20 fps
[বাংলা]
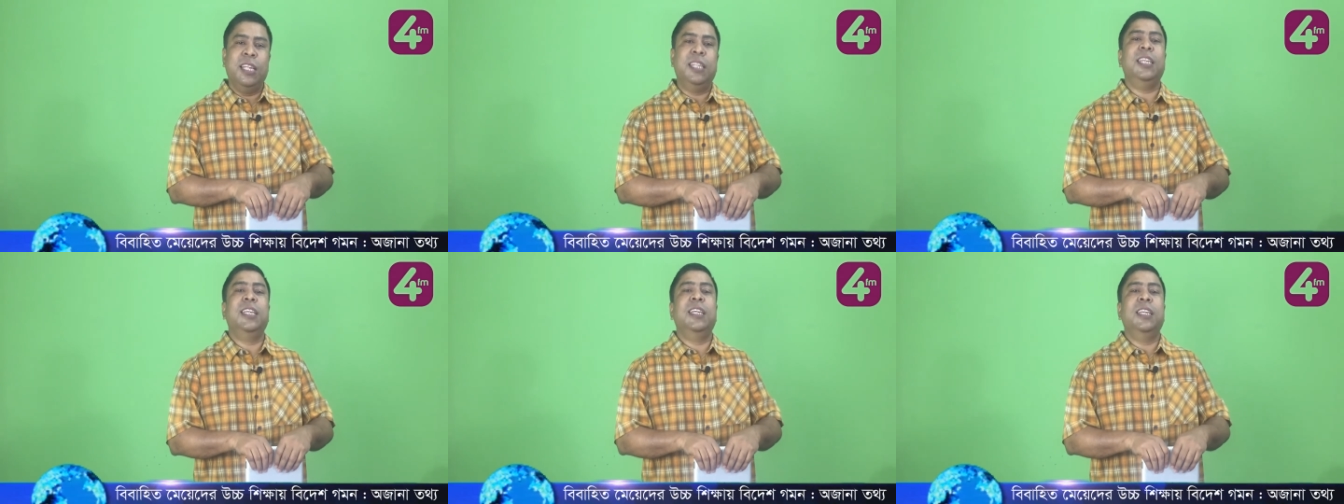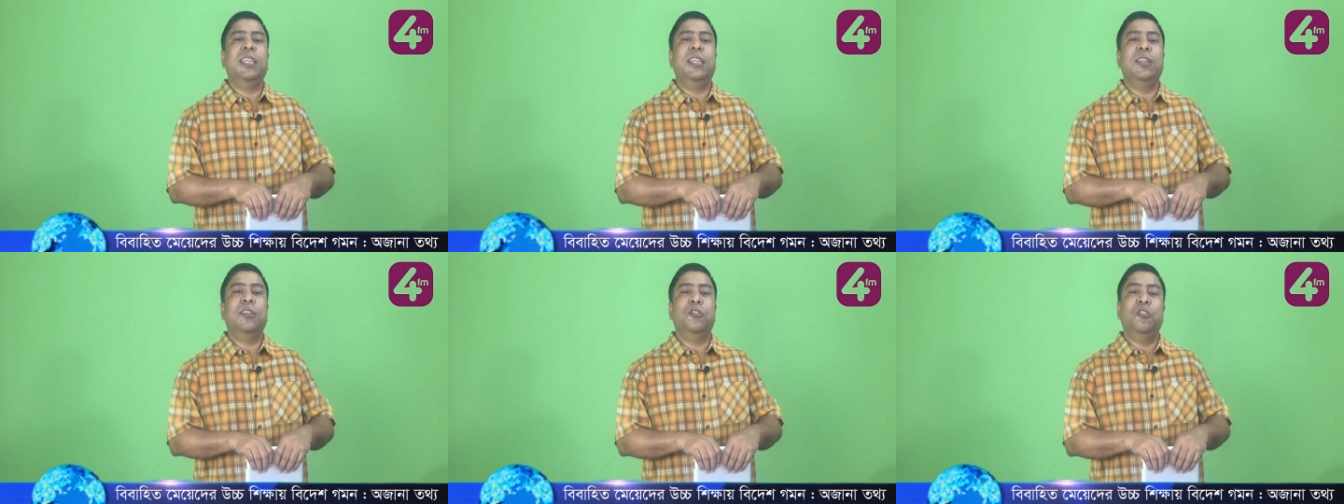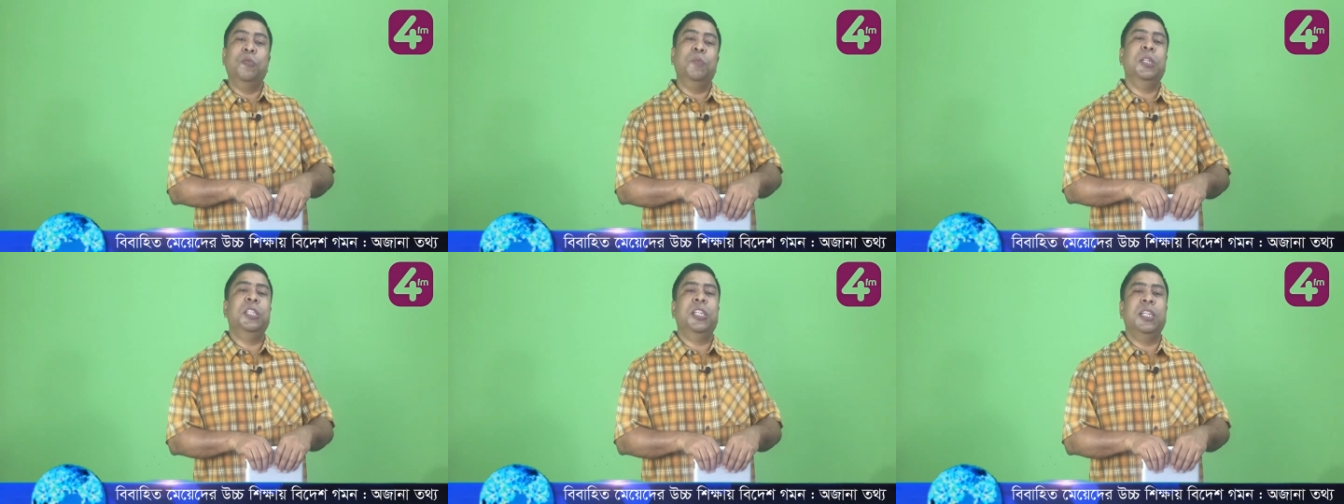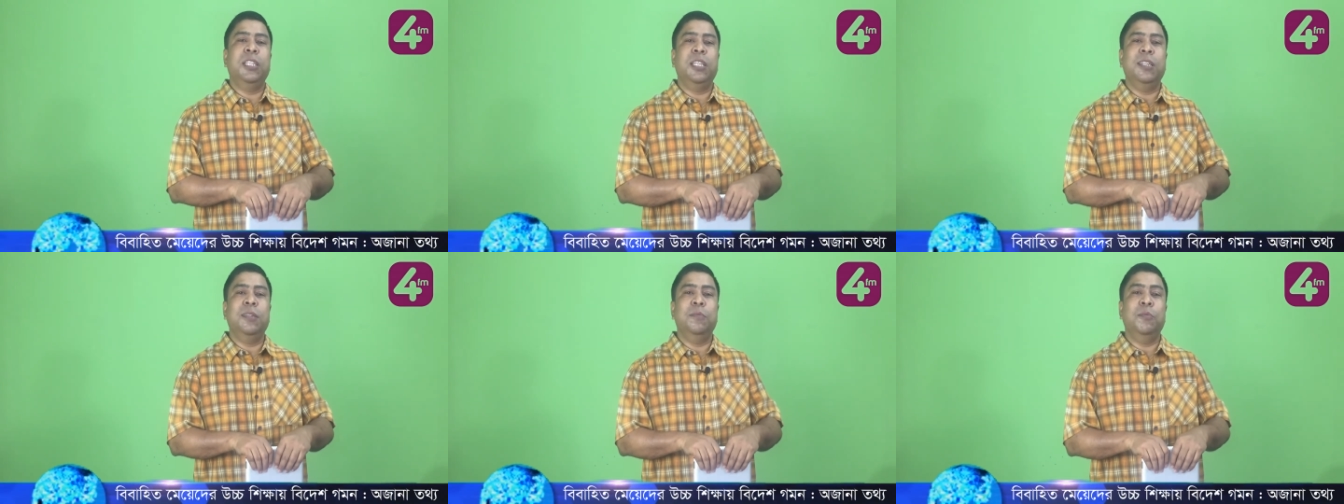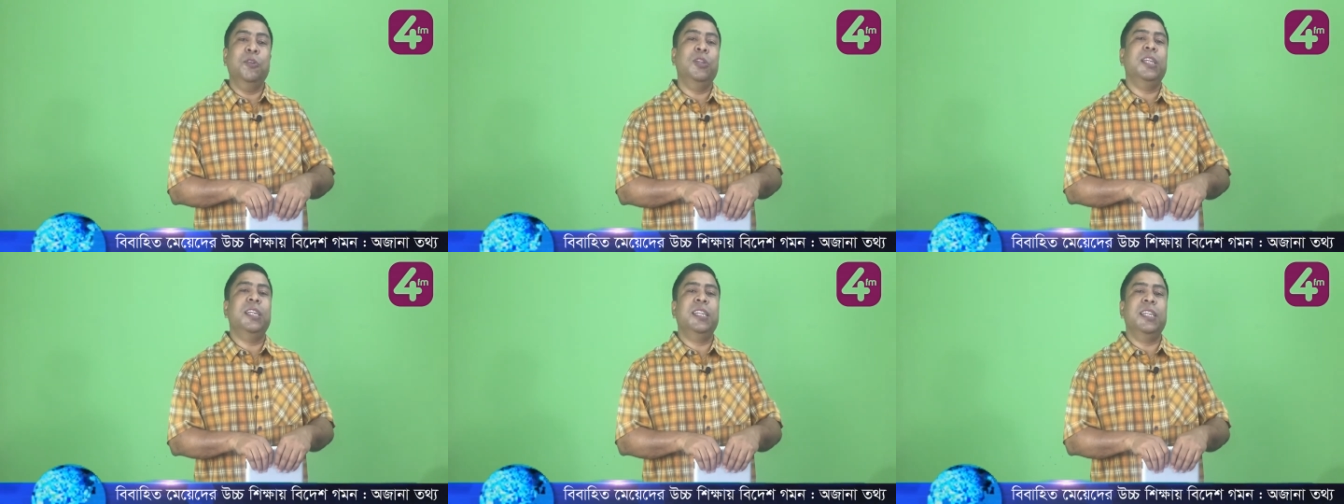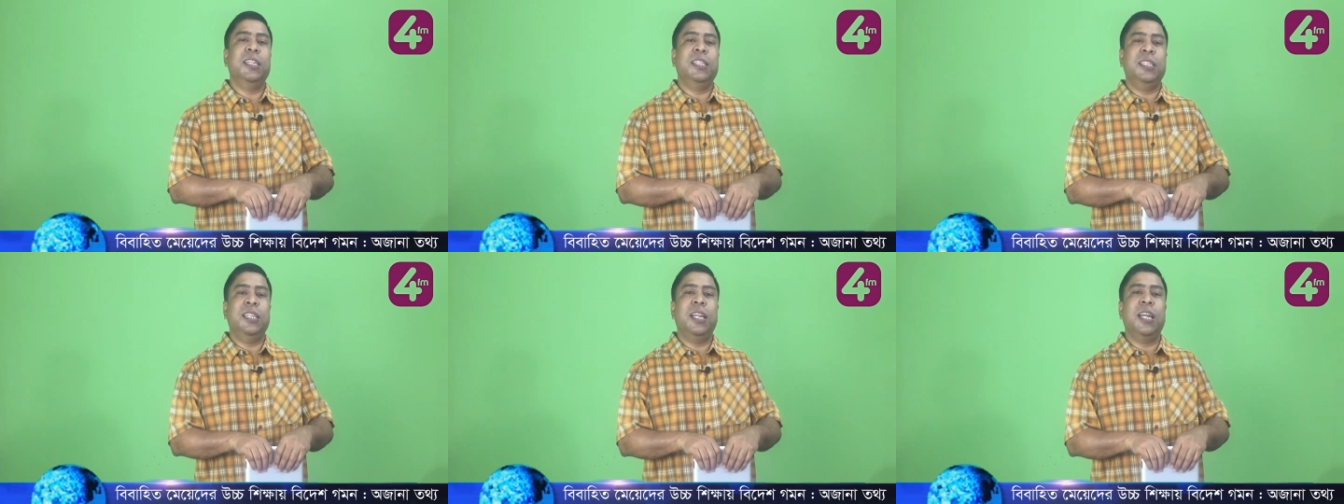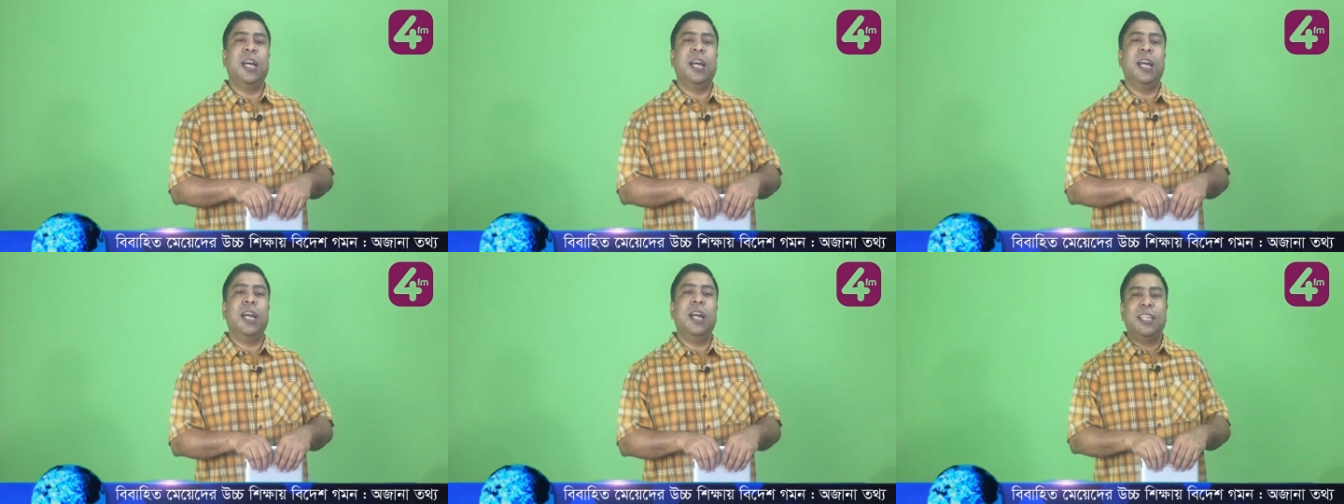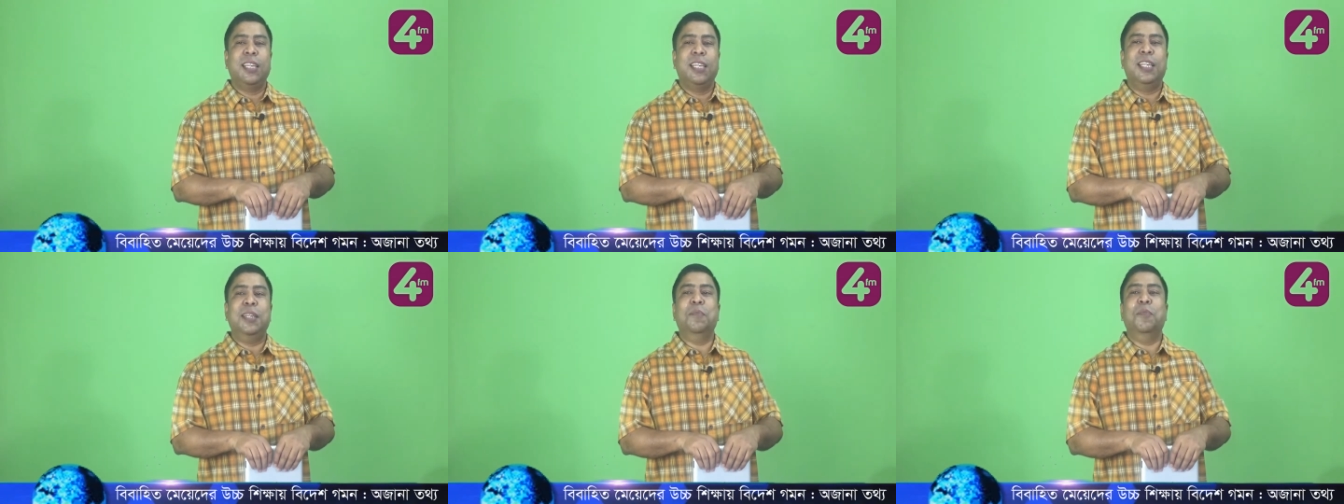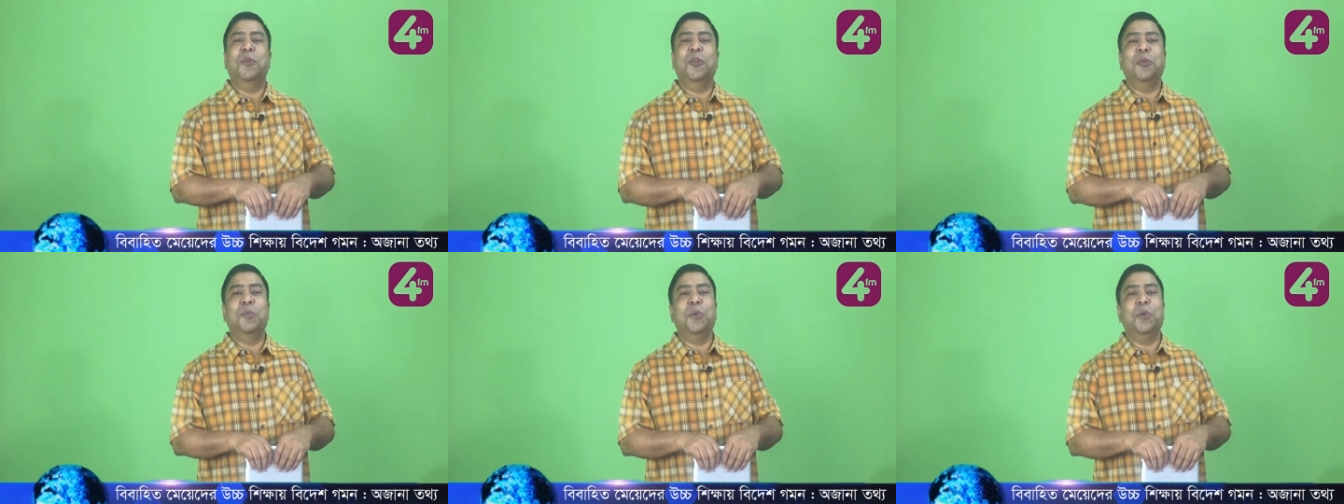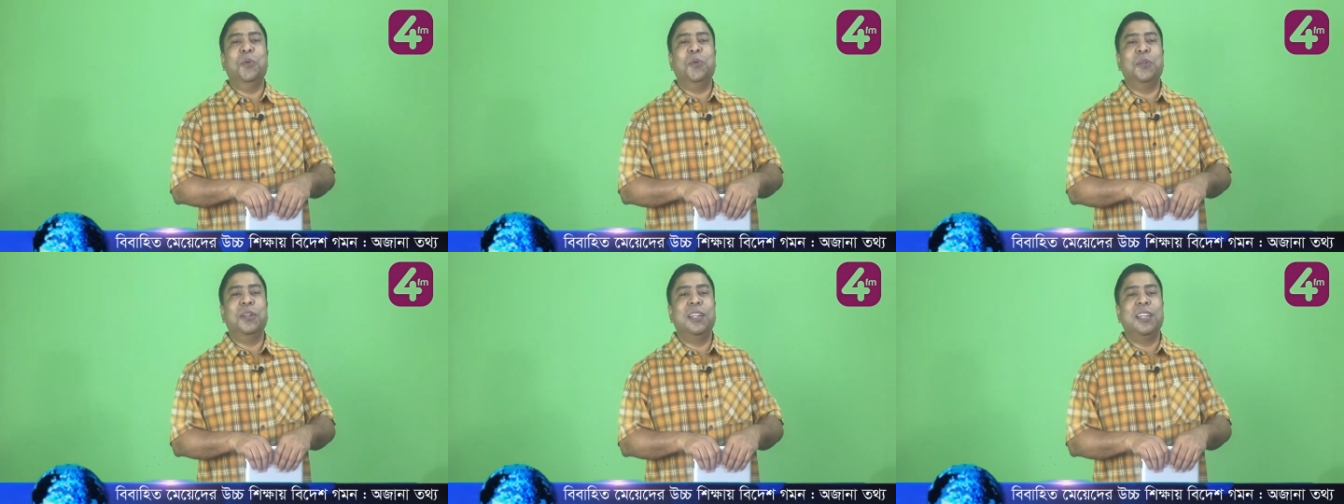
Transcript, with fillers: এটি তুমি সেদিন ভুলে গিয়েছিলা কি বলবো